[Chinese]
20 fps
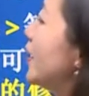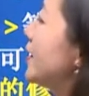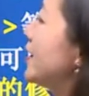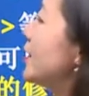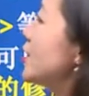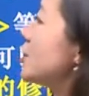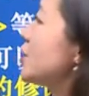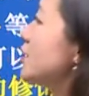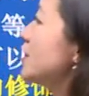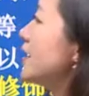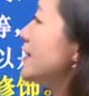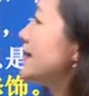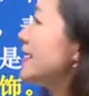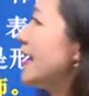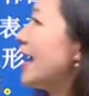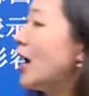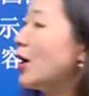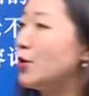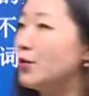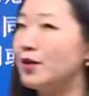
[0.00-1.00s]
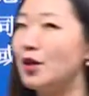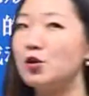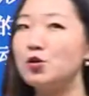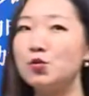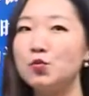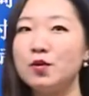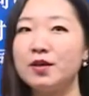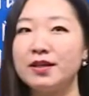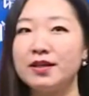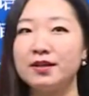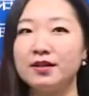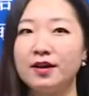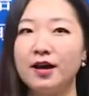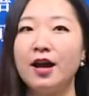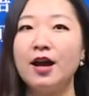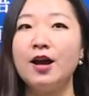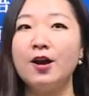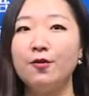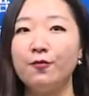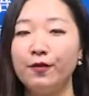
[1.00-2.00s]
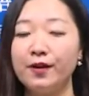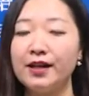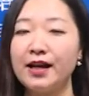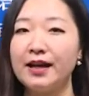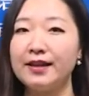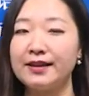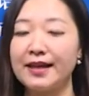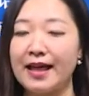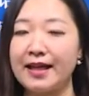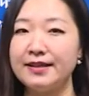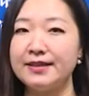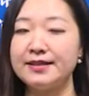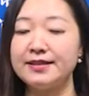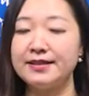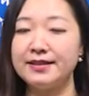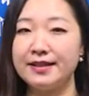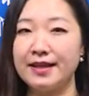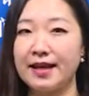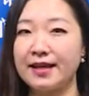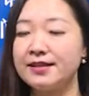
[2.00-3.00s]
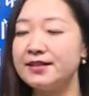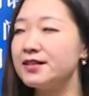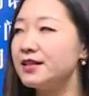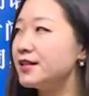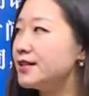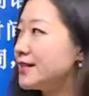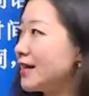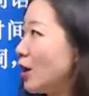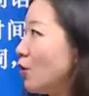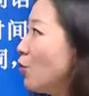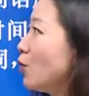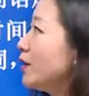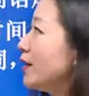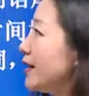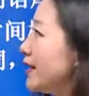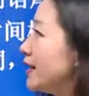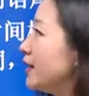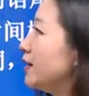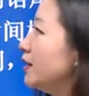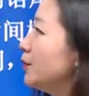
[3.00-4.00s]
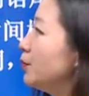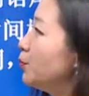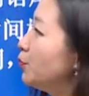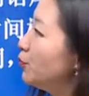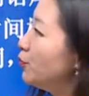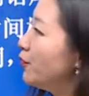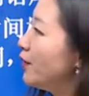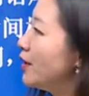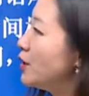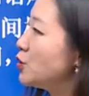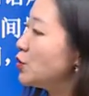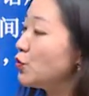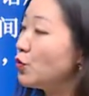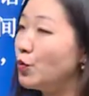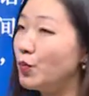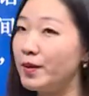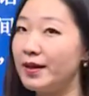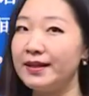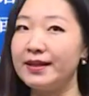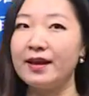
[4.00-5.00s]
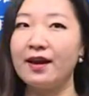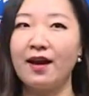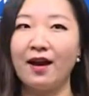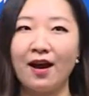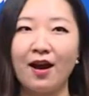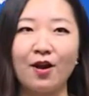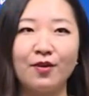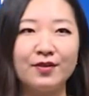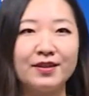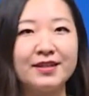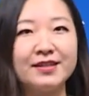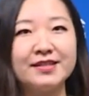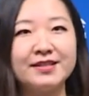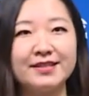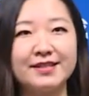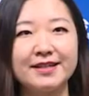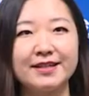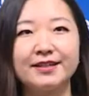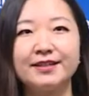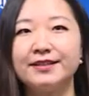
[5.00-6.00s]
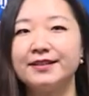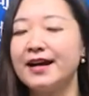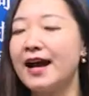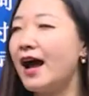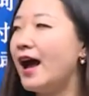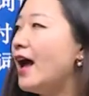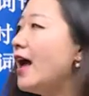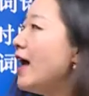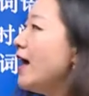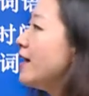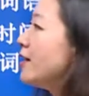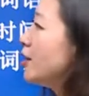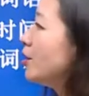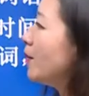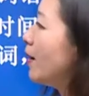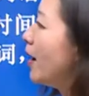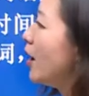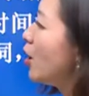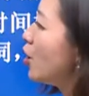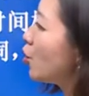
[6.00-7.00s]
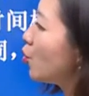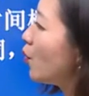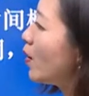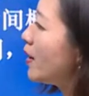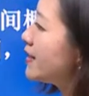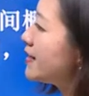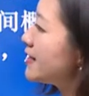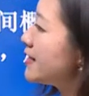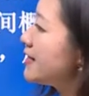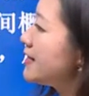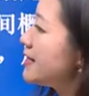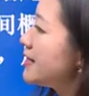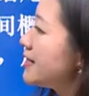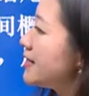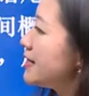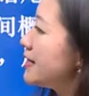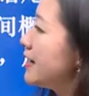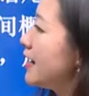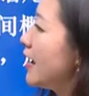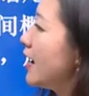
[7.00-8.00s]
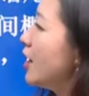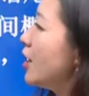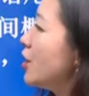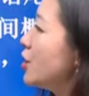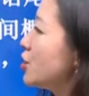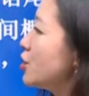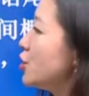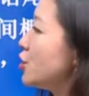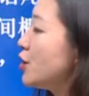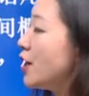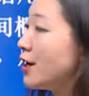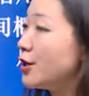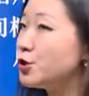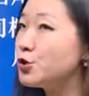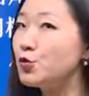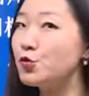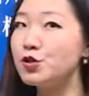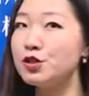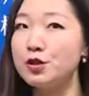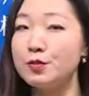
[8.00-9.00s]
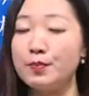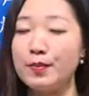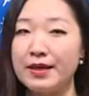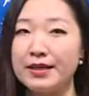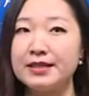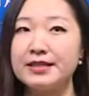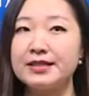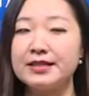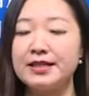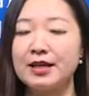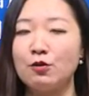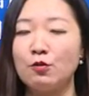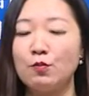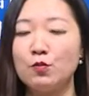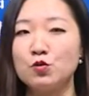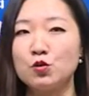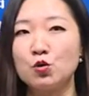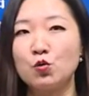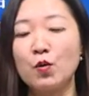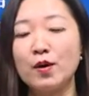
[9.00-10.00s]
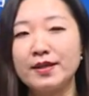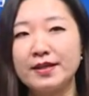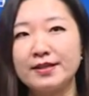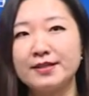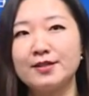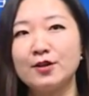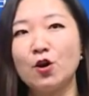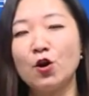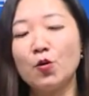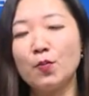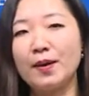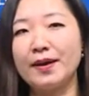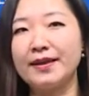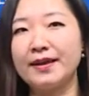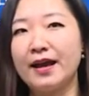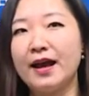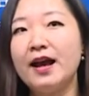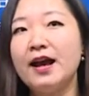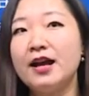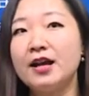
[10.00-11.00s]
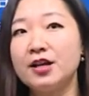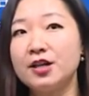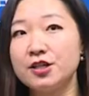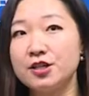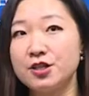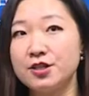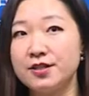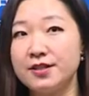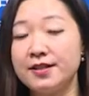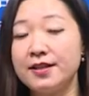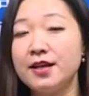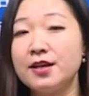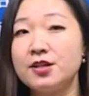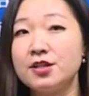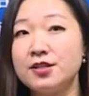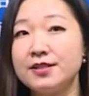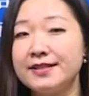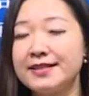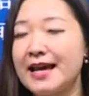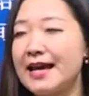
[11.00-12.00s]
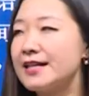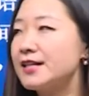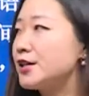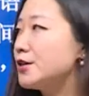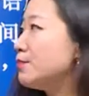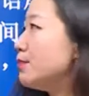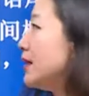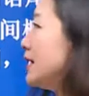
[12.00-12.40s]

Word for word: 的，也是呢在汉语当中的一个非常难难这个掌握的一个部分，所以我们一定要好好听这节课啊。那么冠形词呢是来修饰名词的，我们说冠形词后面呢可是一定是加这个